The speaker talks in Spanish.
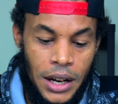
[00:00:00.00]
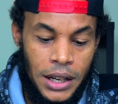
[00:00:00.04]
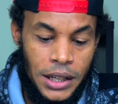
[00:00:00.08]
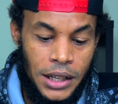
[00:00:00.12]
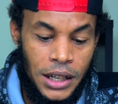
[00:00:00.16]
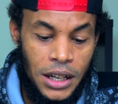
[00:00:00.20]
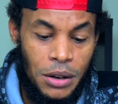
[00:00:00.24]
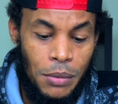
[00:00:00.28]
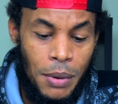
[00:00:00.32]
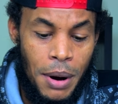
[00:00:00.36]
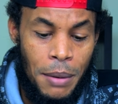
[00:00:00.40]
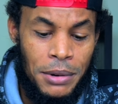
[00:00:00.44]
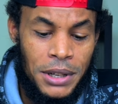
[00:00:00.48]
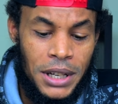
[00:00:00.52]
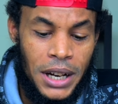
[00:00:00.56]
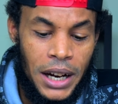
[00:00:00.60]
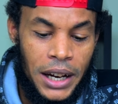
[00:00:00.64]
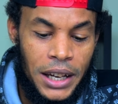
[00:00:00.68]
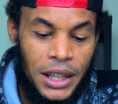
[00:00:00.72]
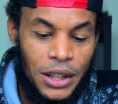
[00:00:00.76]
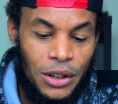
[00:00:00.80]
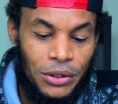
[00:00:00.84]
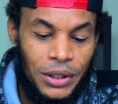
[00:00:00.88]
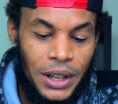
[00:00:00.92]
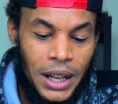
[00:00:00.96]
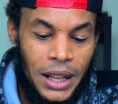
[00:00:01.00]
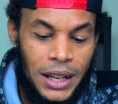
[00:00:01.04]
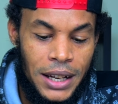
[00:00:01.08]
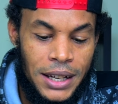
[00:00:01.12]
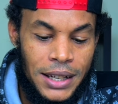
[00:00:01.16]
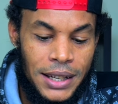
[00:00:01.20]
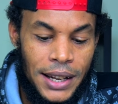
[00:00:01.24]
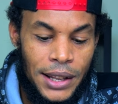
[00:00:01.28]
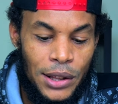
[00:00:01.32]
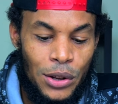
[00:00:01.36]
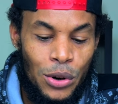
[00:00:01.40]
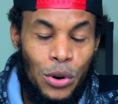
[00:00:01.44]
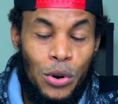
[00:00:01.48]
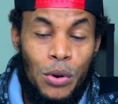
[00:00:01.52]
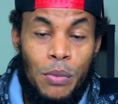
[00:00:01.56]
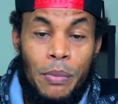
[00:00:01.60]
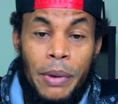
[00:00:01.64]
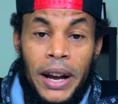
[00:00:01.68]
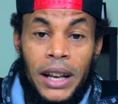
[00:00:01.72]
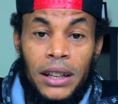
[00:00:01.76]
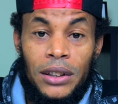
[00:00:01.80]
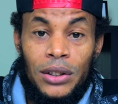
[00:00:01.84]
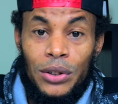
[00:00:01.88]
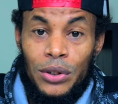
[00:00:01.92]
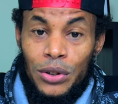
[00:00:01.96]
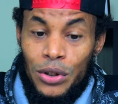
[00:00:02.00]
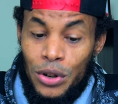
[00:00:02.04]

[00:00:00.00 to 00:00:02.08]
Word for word: Si nos vamos aquí donde dice documento,